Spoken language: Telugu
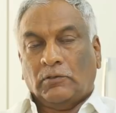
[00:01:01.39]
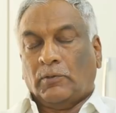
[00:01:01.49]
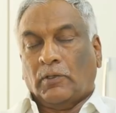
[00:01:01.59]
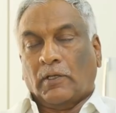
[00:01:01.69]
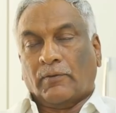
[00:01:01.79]

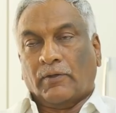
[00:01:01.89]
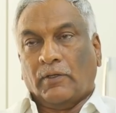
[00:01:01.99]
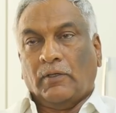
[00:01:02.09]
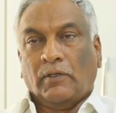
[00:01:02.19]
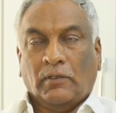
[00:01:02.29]
ఇప్పుడు అరవై
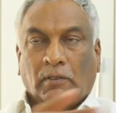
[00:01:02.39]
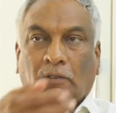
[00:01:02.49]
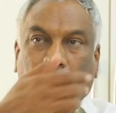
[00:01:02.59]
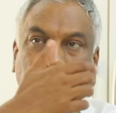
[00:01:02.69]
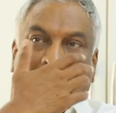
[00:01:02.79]

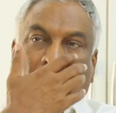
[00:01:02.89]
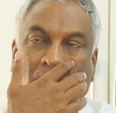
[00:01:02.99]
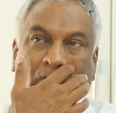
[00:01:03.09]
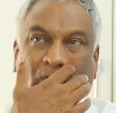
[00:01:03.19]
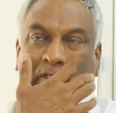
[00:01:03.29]

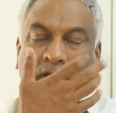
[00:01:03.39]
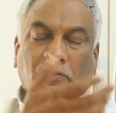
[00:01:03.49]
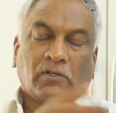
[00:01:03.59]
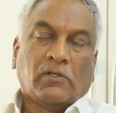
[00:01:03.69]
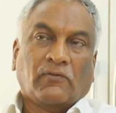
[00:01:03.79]

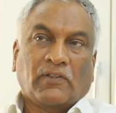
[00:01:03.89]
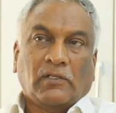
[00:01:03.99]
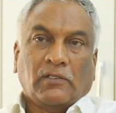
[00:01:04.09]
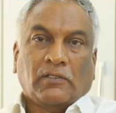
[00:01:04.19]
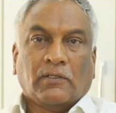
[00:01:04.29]
ఛార్జ్ షీట్లు
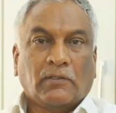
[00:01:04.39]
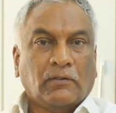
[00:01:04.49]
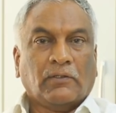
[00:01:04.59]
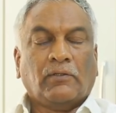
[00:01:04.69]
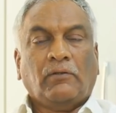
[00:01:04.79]
ఫైల్ చేశారు
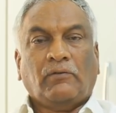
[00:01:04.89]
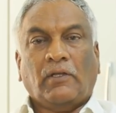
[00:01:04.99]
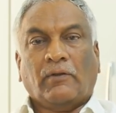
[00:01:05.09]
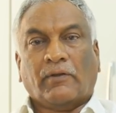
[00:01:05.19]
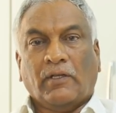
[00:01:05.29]
అందులో
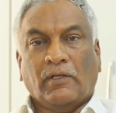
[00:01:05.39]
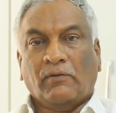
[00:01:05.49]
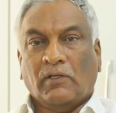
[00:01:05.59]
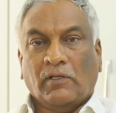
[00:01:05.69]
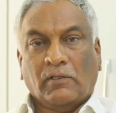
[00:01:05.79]
వీళ్ళు ఎవరికి
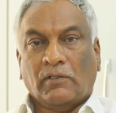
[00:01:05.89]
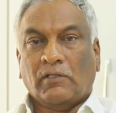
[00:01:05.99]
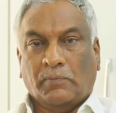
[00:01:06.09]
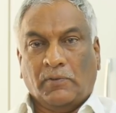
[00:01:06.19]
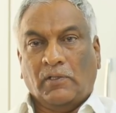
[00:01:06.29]
ఏమీ లేదని
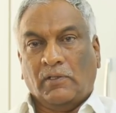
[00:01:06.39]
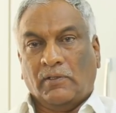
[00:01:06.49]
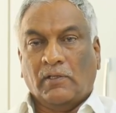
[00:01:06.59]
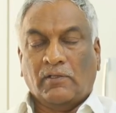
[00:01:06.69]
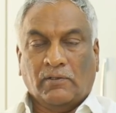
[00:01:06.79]
చెప్పి
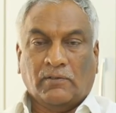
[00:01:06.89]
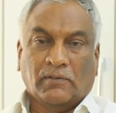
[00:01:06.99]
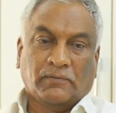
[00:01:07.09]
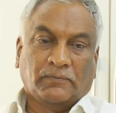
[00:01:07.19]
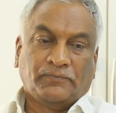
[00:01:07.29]

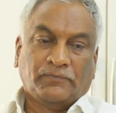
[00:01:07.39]
తేల్చేశారు